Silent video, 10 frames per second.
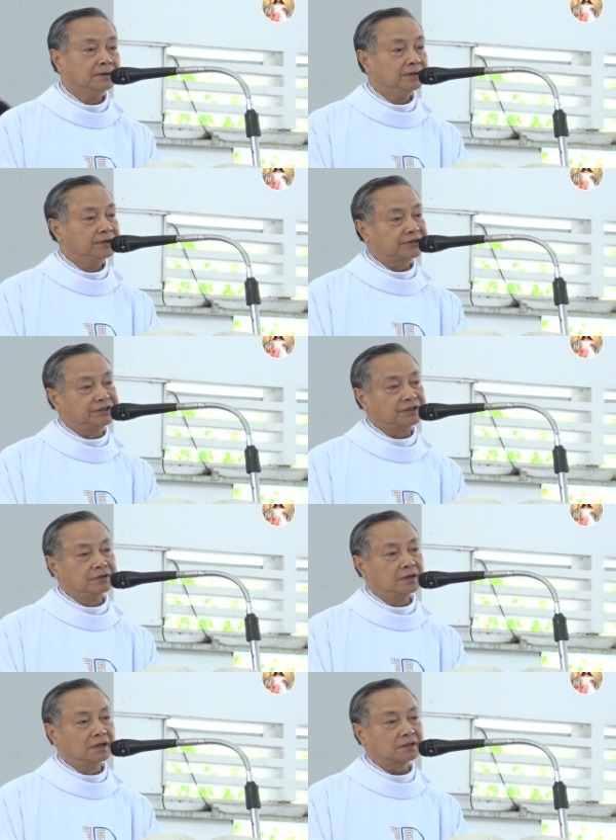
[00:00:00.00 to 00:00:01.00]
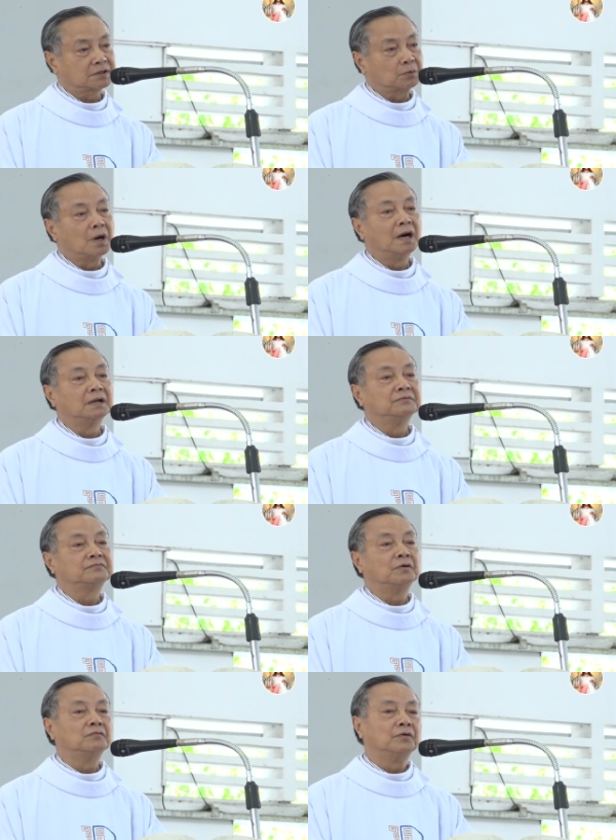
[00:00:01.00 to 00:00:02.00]
Kính thưa cộng đoàn
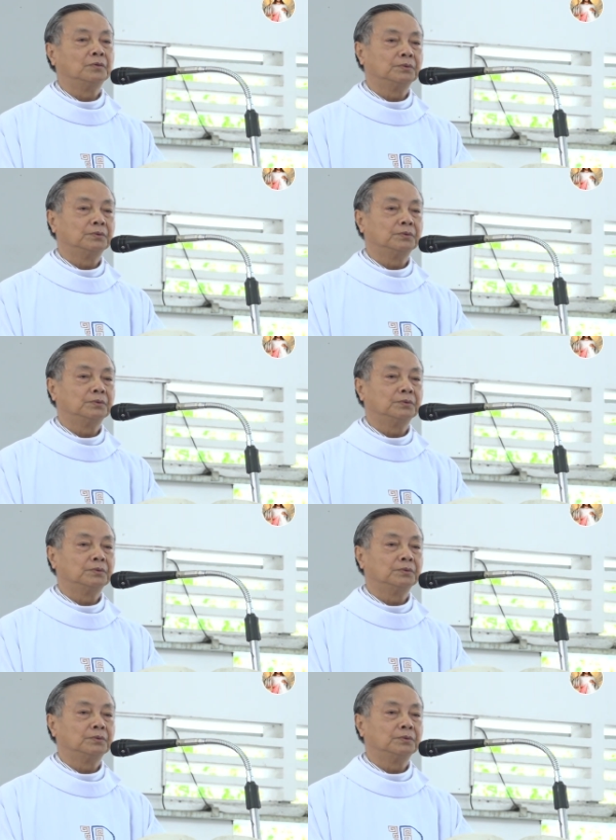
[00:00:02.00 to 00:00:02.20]
phụng vụ,